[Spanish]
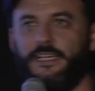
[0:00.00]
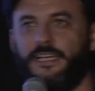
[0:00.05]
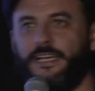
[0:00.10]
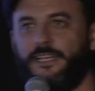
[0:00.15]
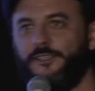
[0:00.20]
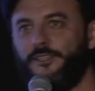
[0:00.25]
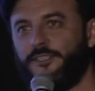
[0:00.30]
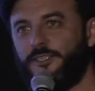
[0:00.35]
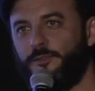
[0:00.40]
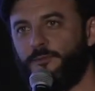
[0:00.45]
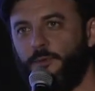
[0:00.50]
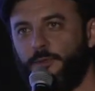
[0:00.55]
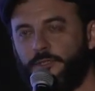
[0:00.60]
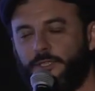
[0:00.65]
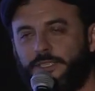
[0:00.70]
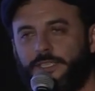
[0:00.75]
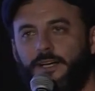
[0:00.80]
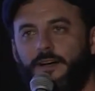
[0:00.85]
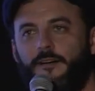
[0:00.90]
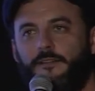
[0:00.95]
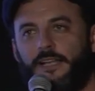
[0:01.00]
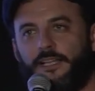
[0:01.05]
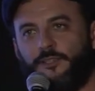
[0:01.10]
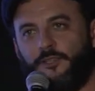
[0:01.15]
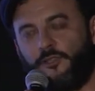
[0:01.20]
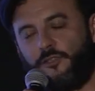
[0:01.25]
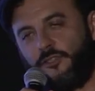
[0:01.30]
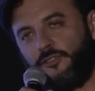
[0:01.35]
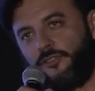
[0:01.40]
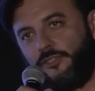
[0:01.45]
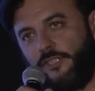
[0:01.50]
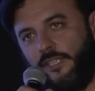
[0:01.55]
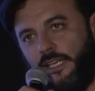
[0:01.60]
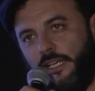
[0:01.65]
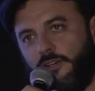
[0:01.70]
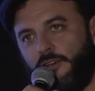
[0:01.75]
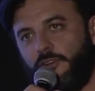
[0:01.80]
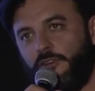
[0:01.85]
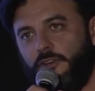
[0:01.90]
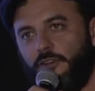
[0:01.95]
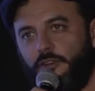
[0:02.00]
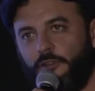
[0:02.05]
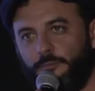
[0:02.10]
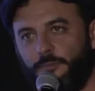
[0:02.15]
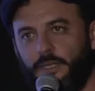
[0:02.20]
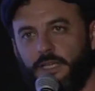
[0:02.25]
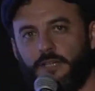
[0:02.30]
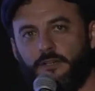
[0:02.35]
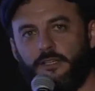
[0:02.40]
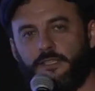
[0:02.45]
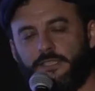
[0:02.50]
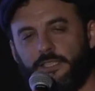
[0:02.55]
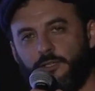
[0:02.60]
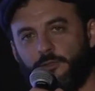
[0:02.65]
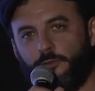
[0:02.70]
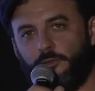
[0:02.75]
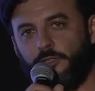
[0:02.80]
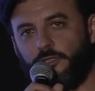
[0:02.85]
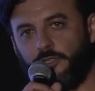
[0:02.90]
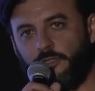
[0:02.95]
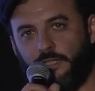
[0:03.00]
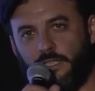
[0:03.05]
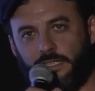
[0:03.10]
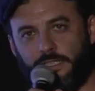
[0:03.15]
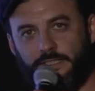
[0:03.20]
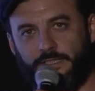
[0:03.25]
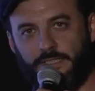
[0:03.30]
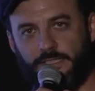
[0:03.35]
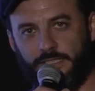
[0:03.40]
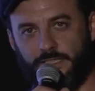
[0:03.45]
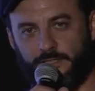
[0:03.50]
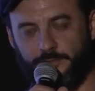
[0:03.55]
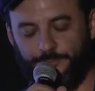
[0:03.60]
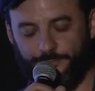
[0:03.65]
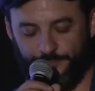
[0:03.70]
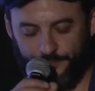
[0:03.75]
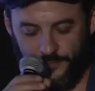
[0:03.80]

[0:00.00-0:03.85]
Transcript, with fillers: Entonces en el momento estaba hablando con Chile, con Colombia, con Estados Unidos y con Argentina.